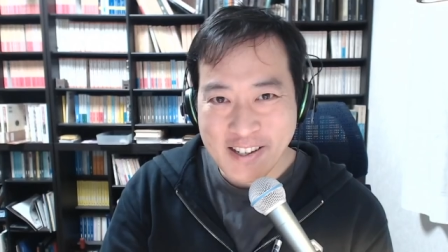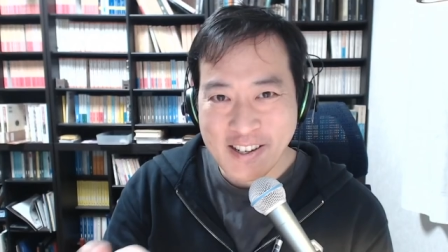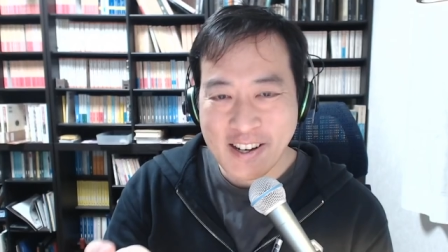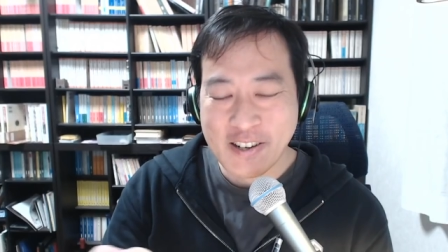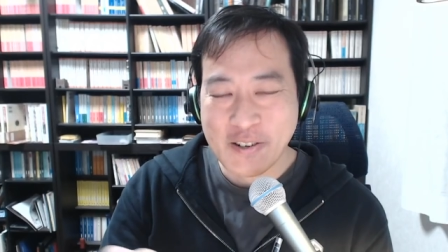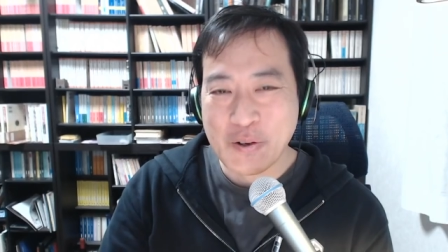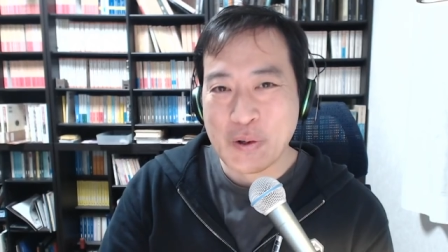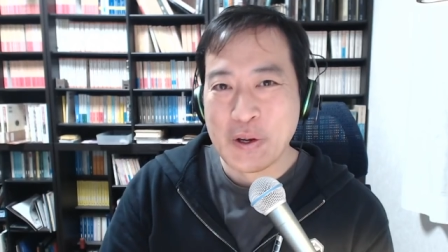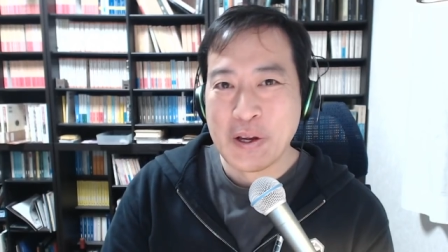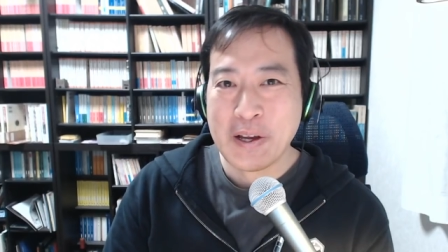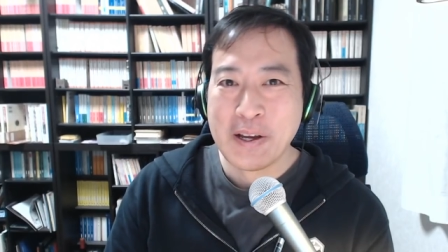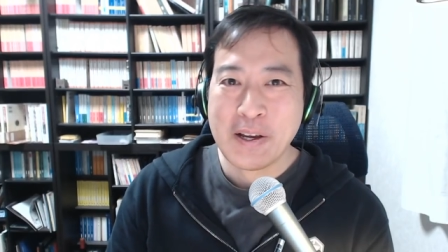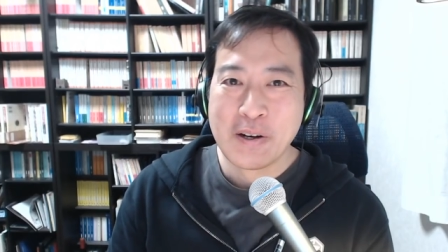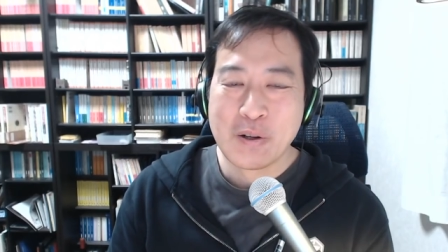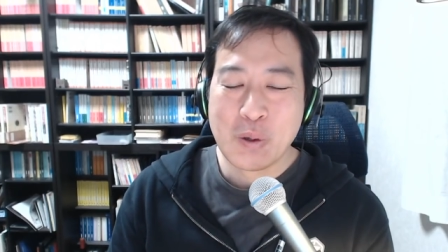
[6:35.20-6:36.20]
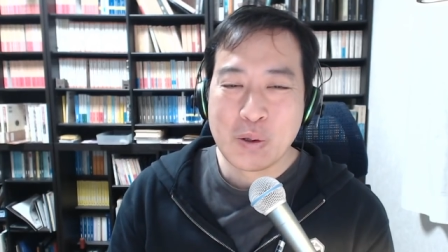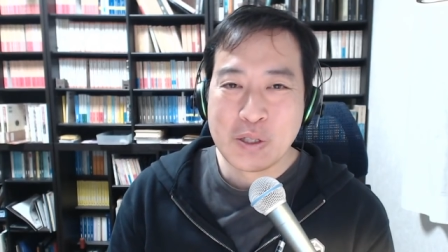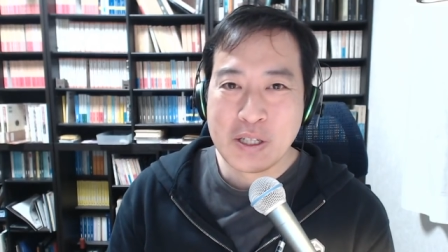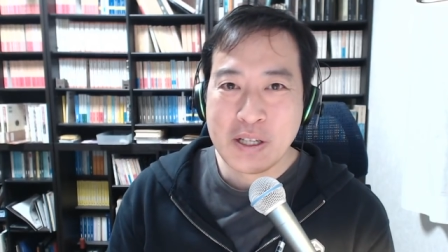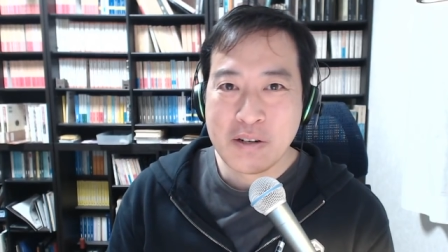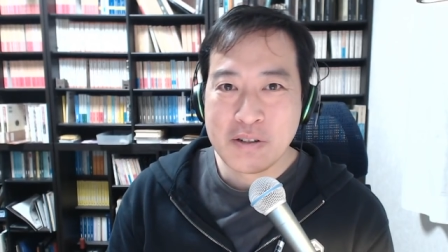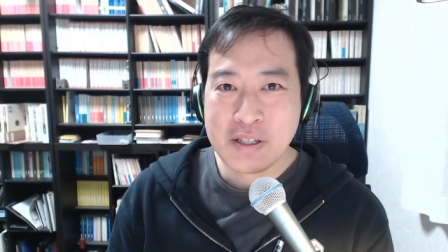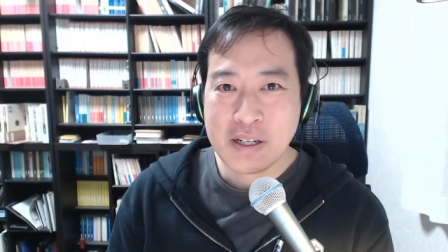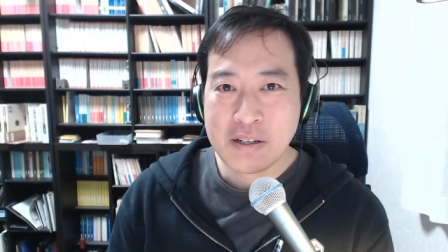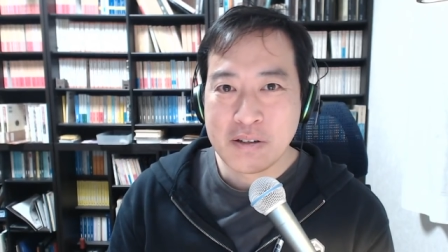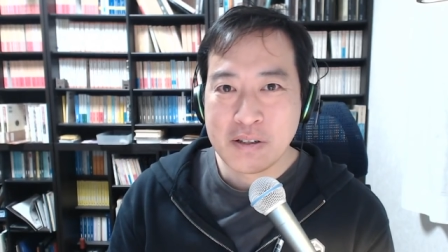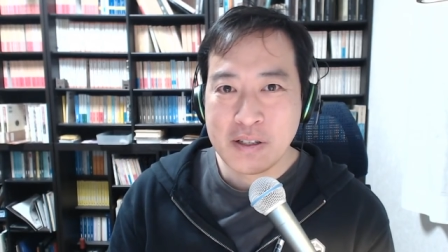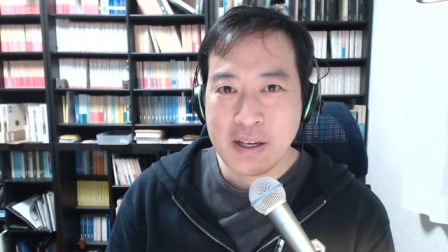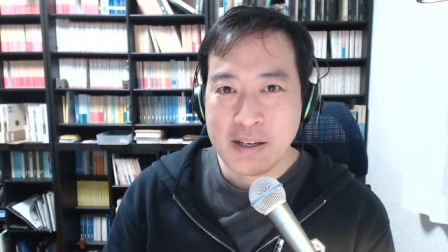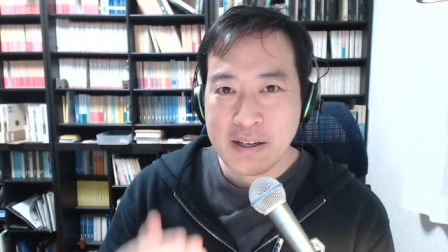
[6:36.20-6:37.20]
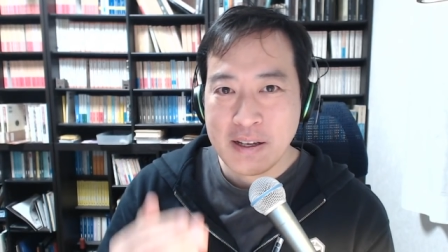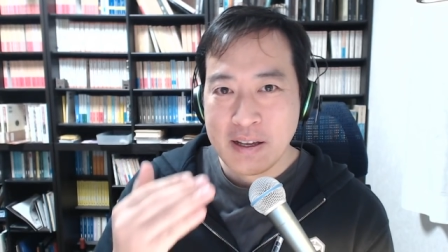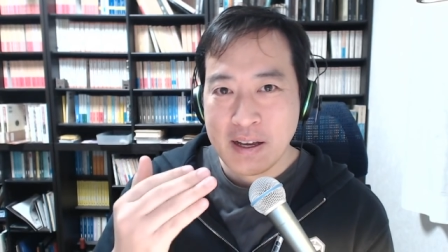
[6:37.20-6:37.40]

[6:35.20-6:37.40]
あの論じてるんじゃなくて